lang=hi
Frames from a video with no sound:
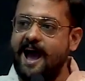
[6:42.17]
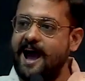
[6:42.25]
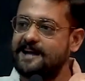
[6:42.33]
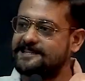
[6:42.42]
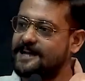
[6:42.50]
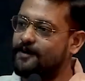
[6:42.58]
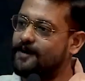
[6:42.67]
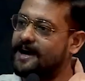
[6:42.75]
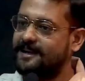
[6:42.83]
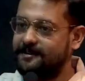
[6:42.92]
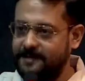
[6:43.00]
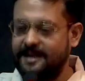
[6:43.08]
अच्छा हुआ
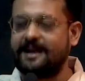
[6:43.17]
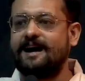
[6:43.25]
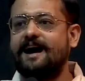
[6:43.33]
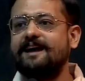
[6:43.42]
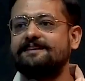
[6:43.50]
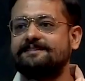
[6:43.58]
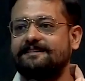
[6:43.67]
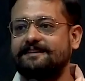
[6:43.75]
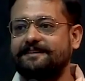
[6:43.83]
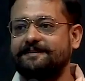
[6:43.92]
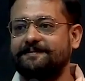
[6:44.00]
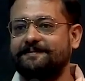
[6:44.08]
आंटी बिना खाए ही चली गई